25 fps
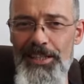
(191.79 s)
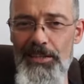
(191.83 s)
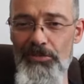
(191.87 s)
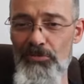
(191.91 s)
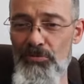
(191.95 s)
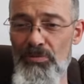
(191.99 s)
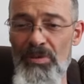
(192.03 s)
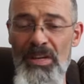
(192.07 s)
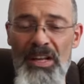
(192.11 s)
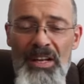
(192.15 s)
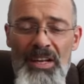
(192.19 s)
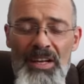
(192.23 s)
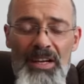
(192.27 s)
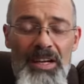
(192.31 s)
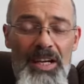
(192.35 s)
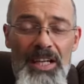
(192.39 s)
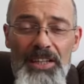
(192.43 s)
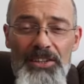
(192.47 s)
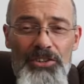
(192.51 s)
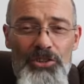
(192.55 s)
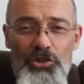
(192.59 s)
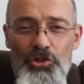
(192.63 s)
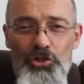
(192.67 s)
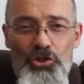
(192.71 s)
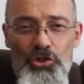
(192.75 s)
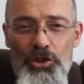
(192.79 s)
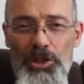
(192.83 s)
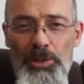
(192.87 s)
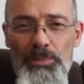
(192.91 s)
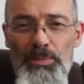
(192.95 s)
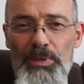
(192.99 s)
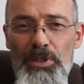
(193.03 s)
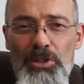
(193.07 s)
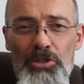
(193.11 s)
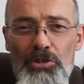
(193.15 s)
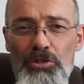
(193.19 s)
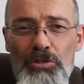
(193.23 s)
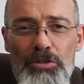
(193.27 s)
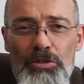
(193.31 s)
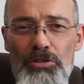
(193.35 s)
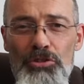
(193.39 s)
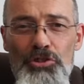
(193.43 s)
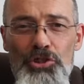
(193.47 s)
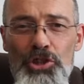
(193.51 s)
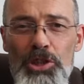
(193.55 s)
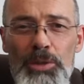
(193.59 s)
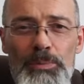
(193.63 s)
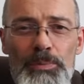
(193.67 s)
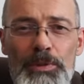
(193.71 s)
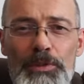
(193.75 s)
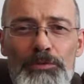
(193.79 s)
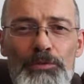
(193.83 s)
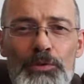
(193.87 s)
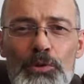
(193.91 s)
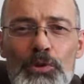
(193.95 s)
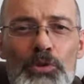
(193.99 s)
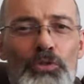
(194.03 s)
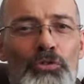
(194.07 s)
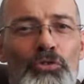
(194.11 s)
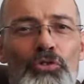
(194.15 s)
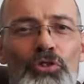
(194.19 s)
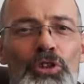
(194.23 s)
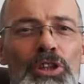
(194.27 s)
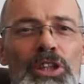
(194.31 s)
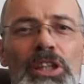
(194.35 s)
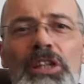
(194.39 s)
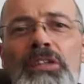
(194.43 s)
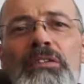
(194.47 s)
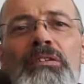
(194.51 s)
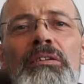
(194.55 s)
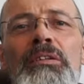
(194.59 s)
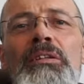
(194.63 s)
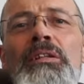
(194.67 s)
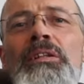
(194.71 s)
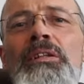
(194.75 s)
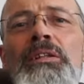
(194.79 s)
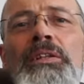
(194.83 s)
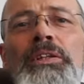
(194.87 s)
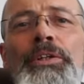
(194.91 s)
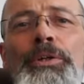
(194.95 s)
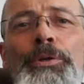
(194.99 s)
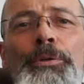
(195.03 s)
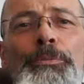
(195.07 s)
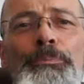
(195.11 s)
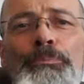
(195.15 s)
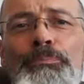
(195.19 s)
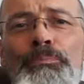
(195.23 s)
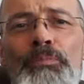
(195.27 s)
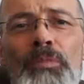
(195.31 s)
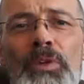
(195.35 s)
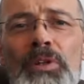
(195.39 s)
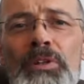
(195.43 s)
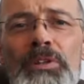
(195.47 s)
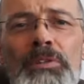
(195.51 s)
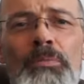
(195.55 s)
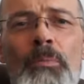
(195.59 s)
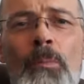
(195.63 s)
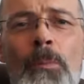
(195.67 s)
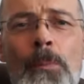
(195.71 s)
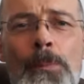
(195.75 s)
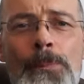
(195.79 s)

also hat das schon immer äh, stimmig funktioniert. Ja?